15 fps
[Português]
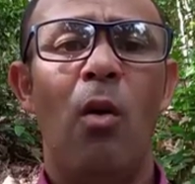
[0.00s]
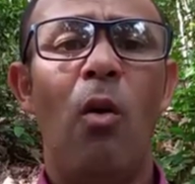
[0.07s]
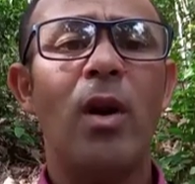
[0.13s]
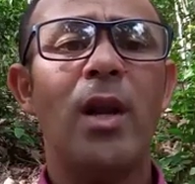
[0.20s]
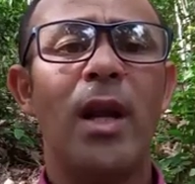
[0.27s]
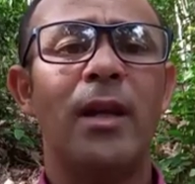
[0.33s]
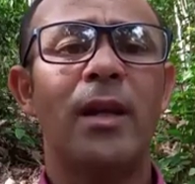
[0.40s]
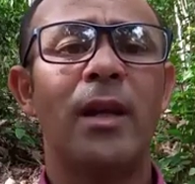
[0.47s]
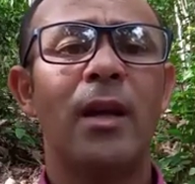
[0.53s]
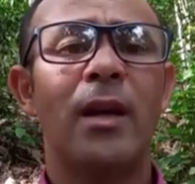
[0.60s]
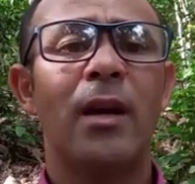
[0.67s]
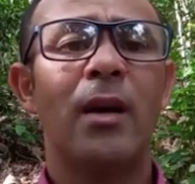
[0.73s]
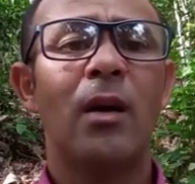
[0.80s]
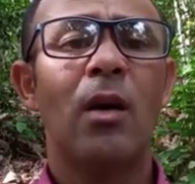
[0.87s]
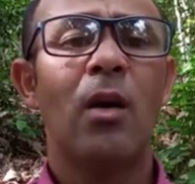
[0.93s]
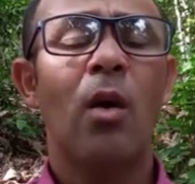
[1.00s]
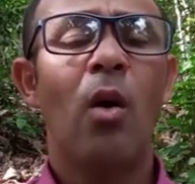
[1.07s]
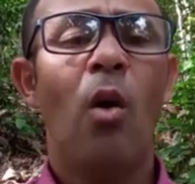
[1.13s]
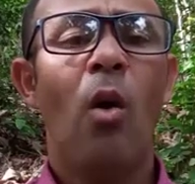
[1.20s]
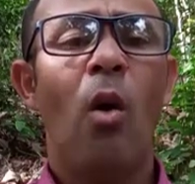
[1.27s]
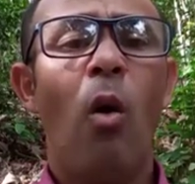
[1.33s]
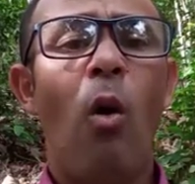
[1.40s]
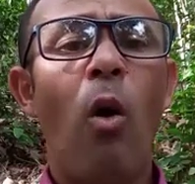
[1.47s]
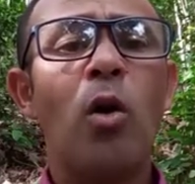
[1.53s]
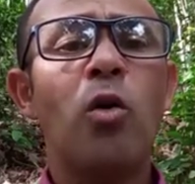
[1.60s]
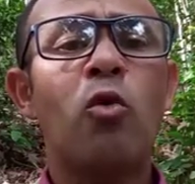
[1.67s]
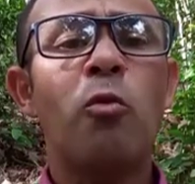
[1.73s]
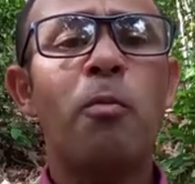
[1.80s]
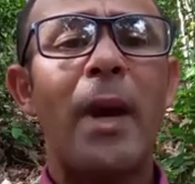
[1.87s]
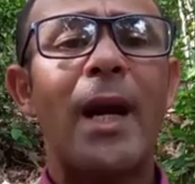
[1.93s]
Olha aí,
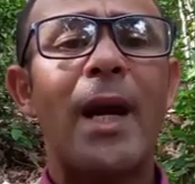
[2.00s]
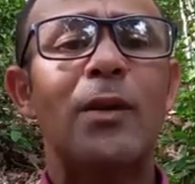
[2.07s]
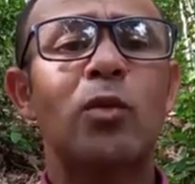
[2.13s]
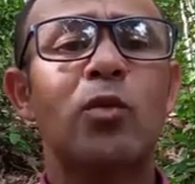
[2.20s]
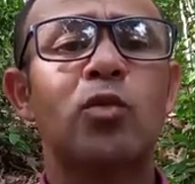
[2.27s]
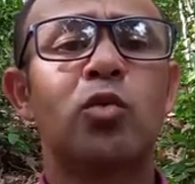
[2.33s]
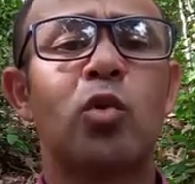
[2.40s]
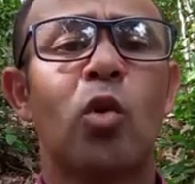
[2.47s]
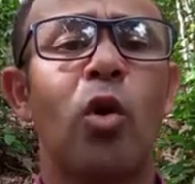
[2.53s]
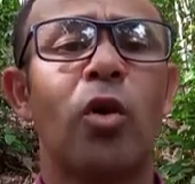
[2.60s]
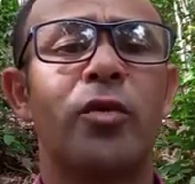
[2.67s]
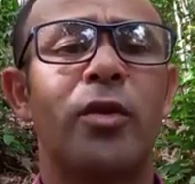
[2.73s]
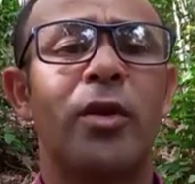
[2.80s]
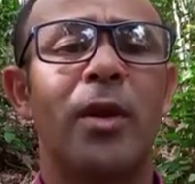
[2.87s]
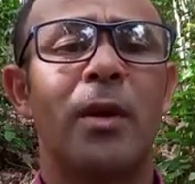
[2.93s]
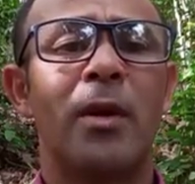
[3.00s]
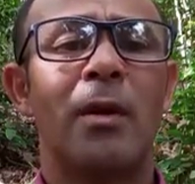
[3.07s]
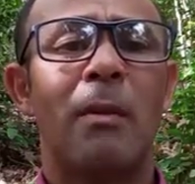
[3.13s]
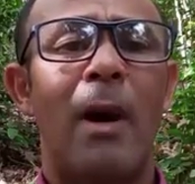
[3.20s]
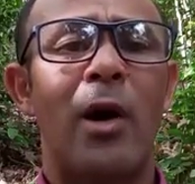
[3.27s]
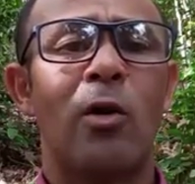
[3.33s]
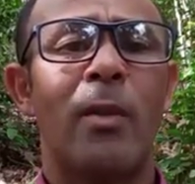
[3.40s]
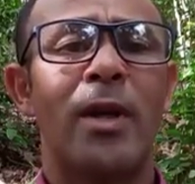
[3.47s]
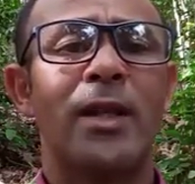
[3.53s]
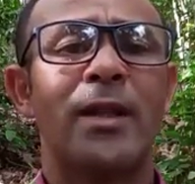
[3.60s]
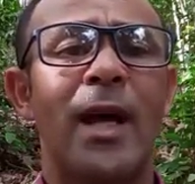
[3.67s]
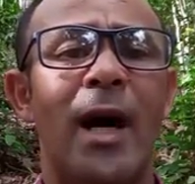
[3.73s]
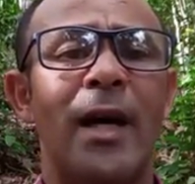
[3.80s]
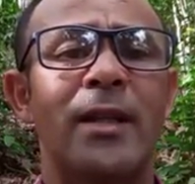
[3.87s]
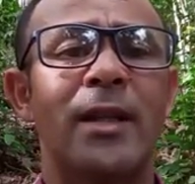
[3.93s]
olha o que o pecado trouxe para a
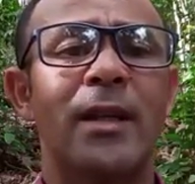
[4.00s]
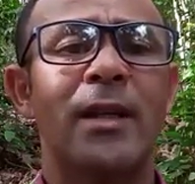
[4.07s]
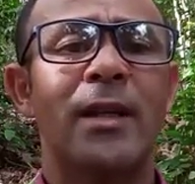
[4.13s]
humanidade.